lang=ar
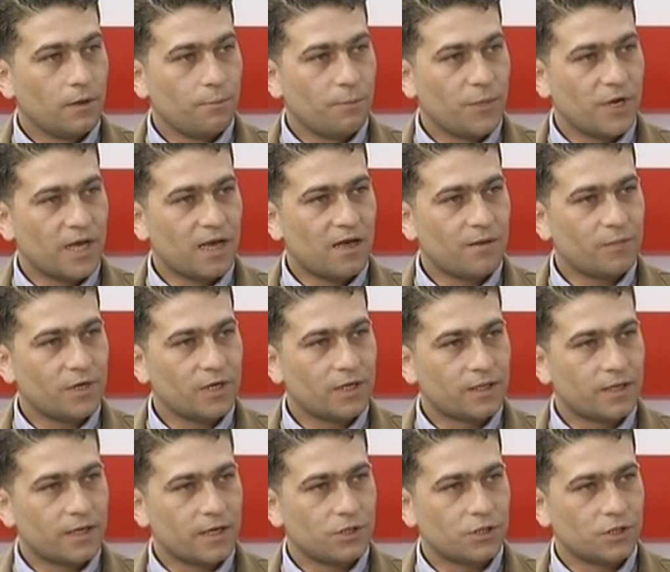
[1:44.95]
من أهم
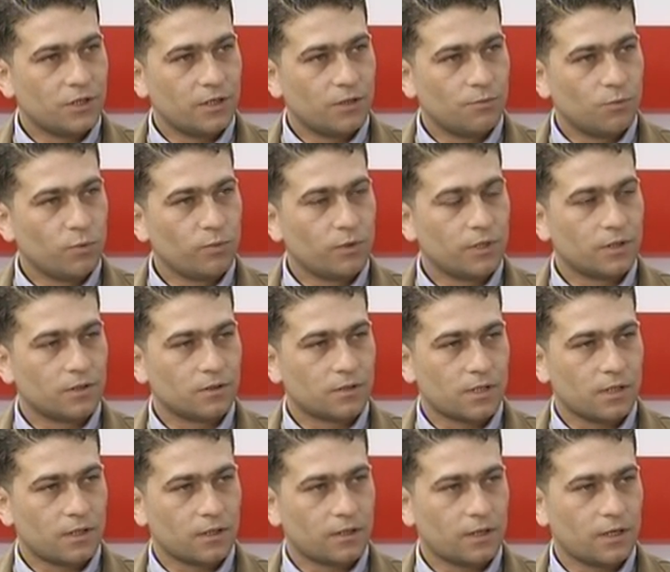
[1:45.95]
النتائج اللي ممكن
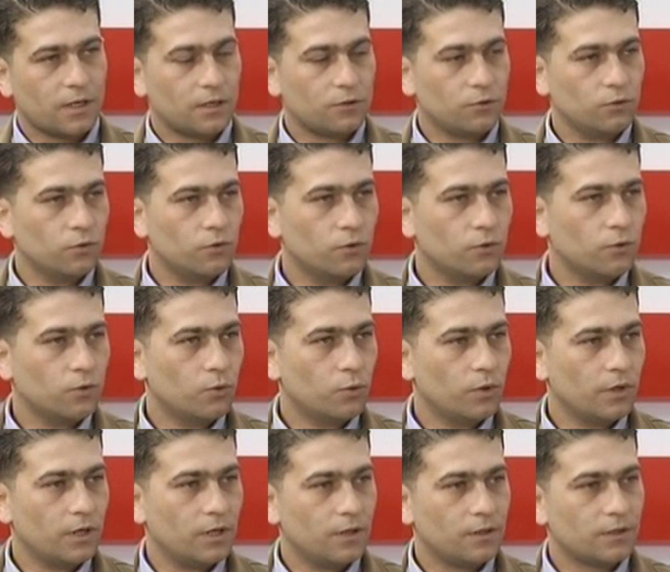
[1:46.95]
نسلط عليها الضوء
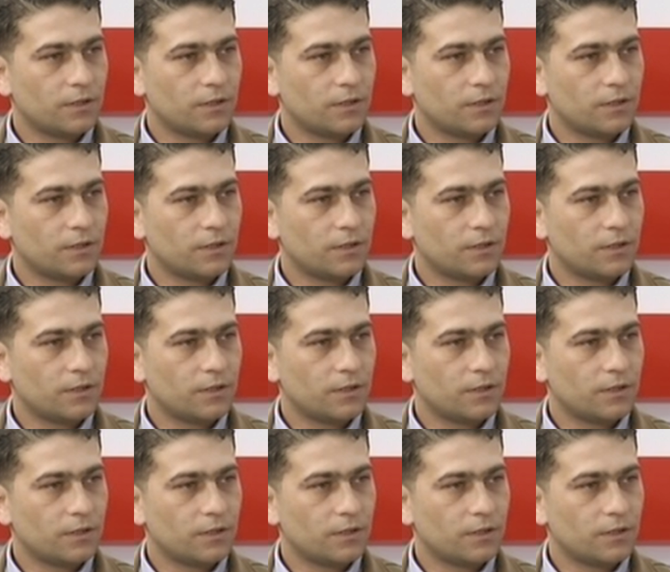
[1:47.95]
هو